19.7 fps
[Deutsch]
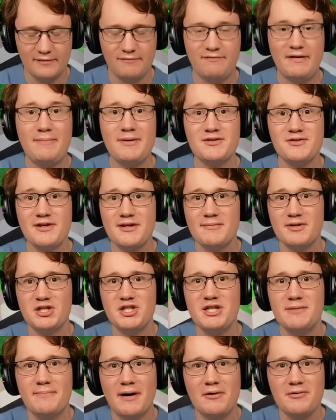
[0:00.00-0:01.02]
Wenn man so eine
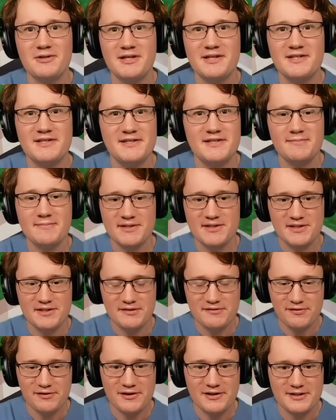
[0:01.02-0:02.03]
Maschine baut, dann ist es immer
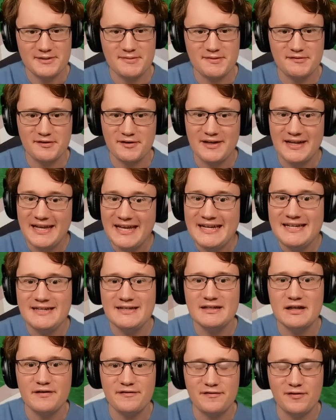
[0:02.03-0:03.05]
sinnvoll, dass man von hinten
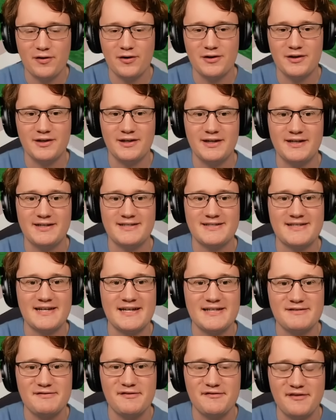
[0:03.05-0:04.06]
nach vorne geht. Das
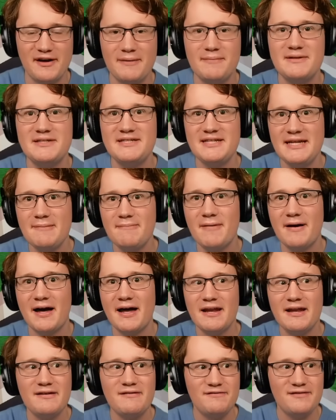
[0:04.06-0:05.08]
heißt, wir fangen mit dem
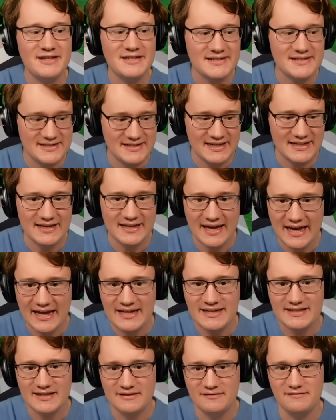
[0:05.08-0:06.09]
an, wie das Ding
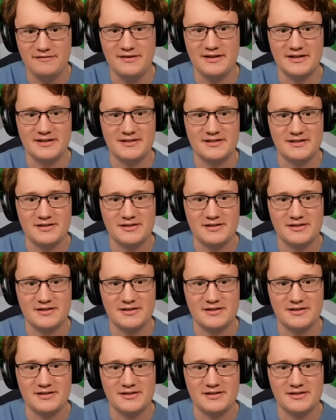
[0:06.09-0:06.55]
enden wird.